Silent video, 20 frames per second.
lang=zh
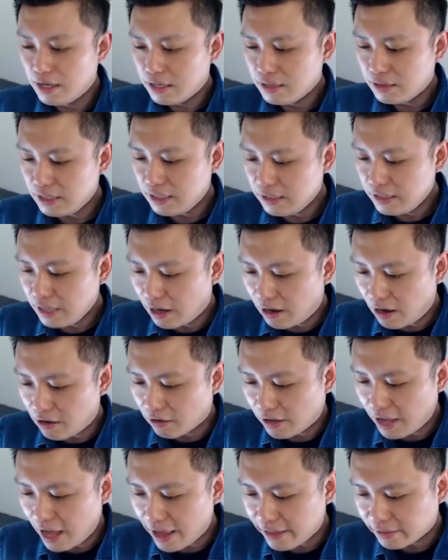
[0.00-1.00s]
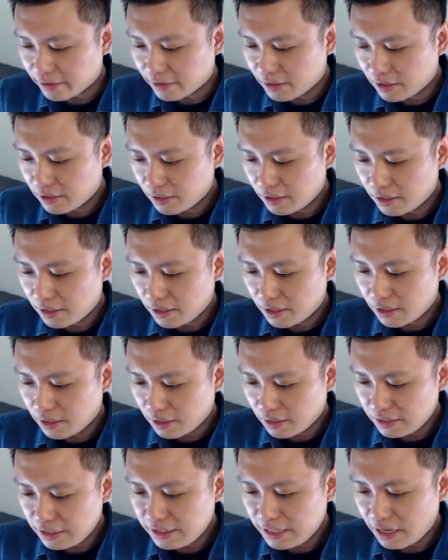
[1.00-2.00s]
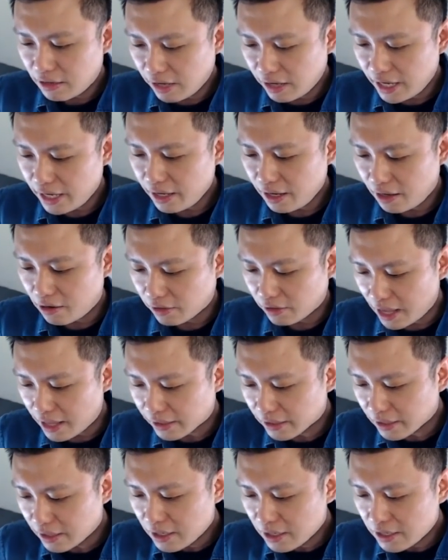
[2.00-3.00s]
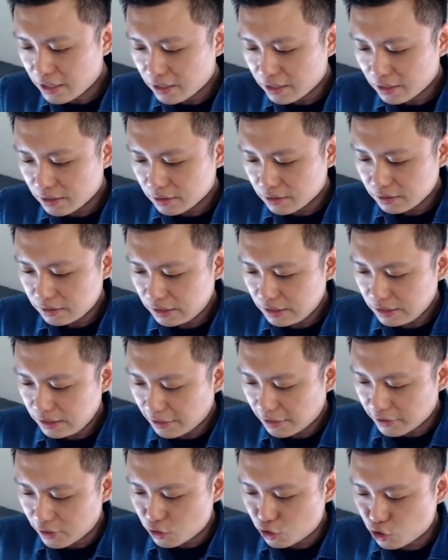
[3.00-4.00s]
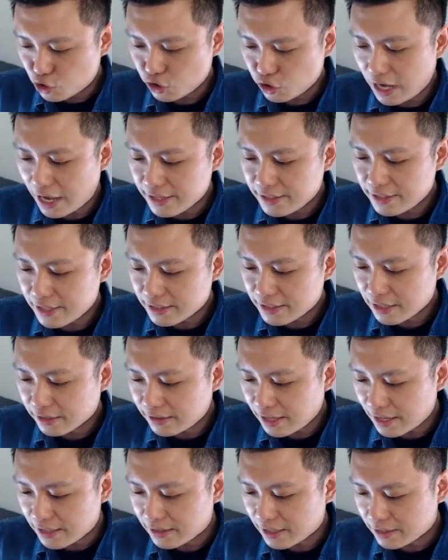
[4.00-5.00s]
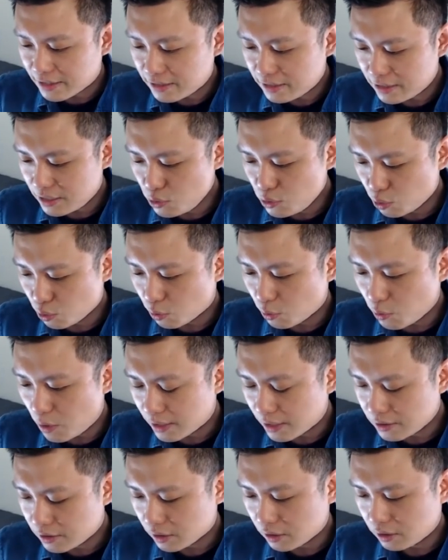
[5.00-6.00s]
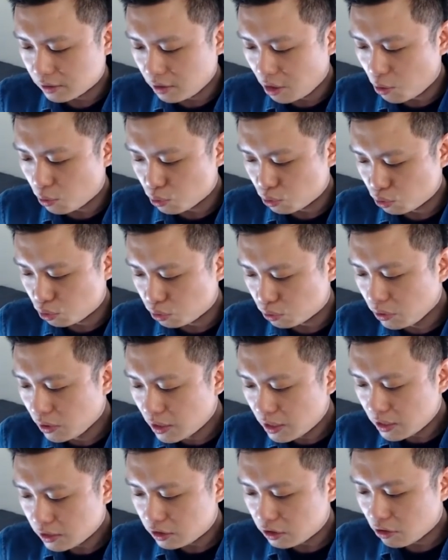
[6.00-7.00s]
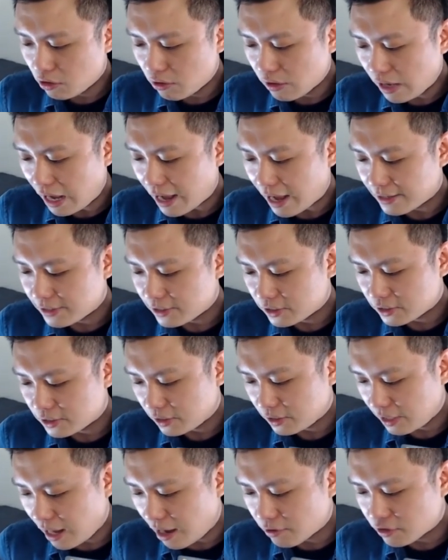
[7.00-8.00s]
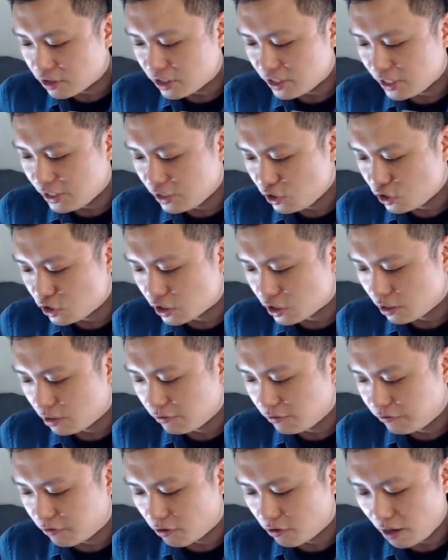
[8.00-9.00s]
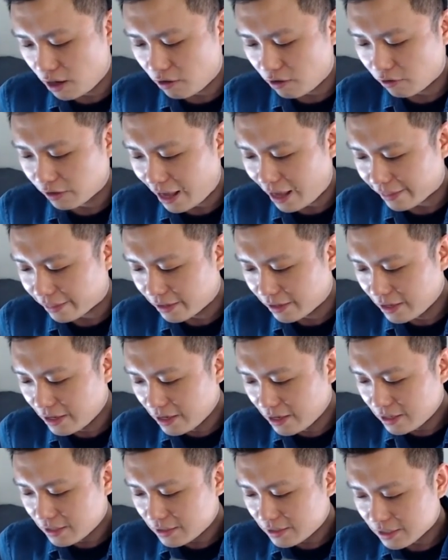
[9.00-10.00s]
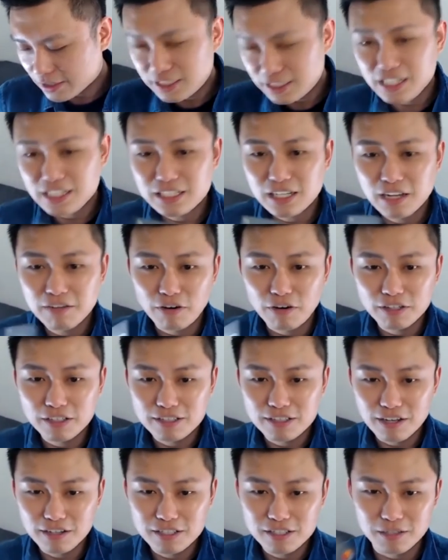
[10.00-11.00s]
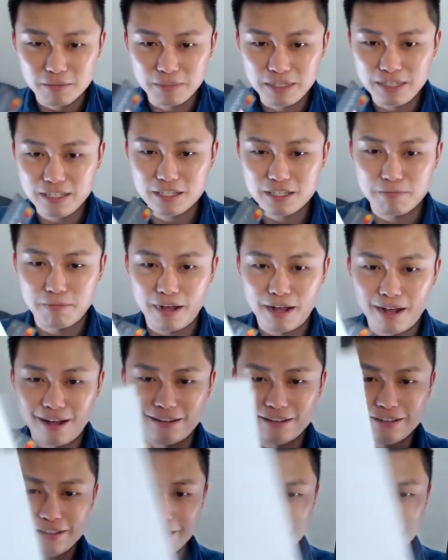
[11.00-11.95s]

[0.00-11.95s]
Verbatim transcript: 低调好看，低调黑好看，低调的质感加上淡淡的金属光泽透出，信用卡还是要轻奢风好看。这个轻奢风你知道是什么意思吗？这